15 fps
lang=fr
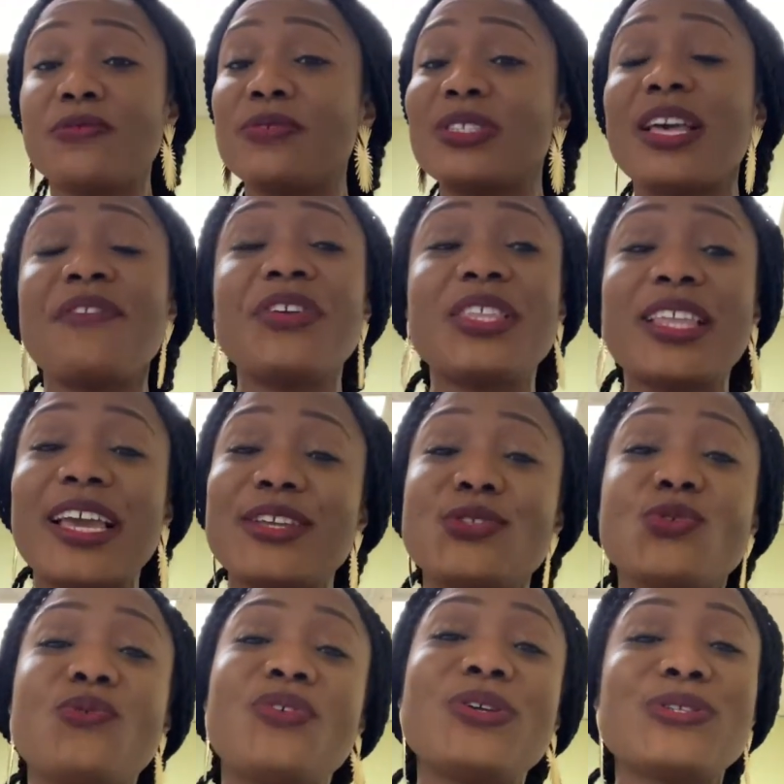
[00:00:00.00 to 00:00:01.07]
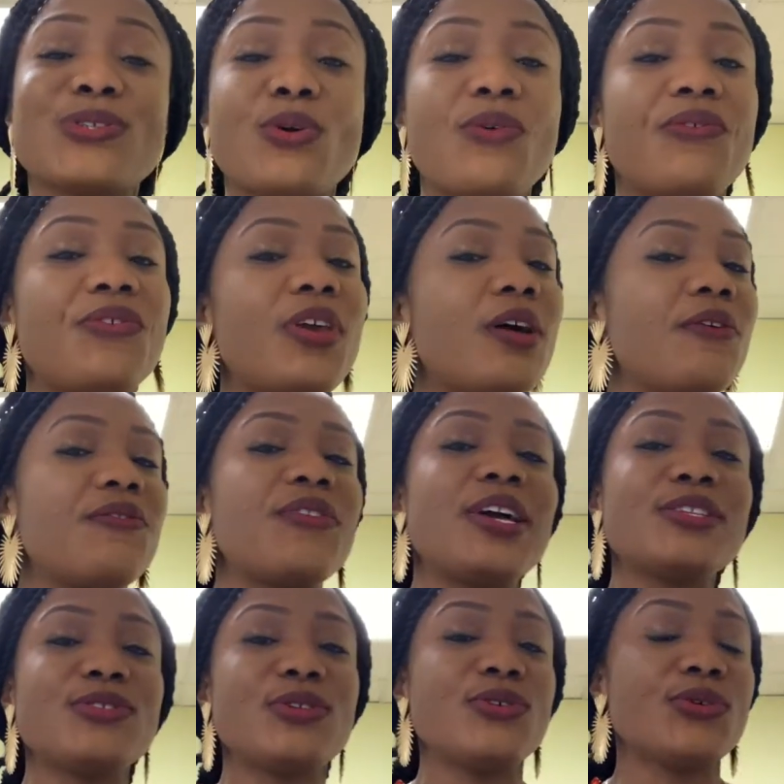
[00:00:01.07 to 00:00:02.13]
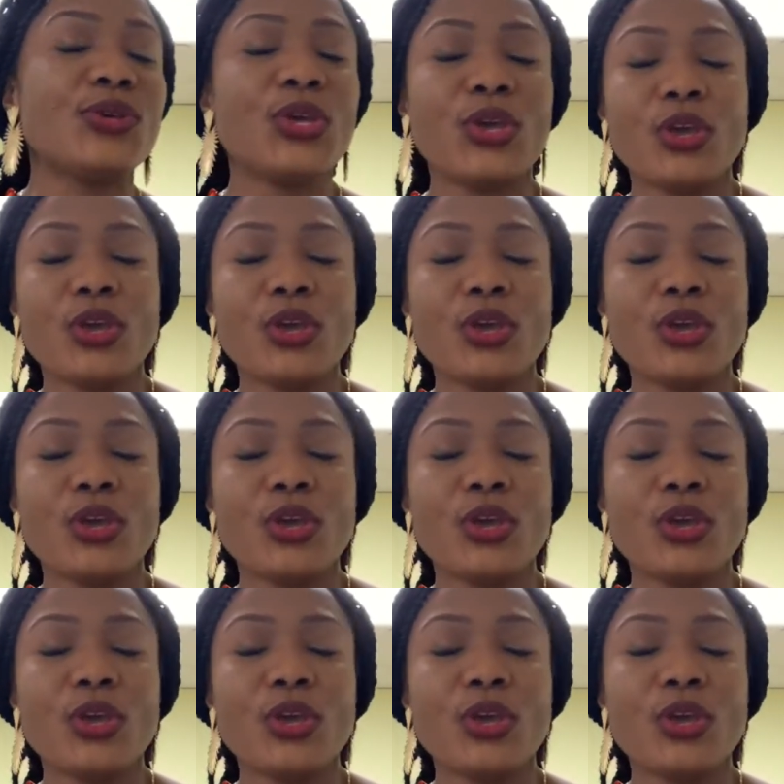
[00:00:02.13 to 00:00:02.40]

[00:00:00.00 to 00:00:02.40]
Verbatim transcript: Vous savez très souvent ce qu'on fait en face de,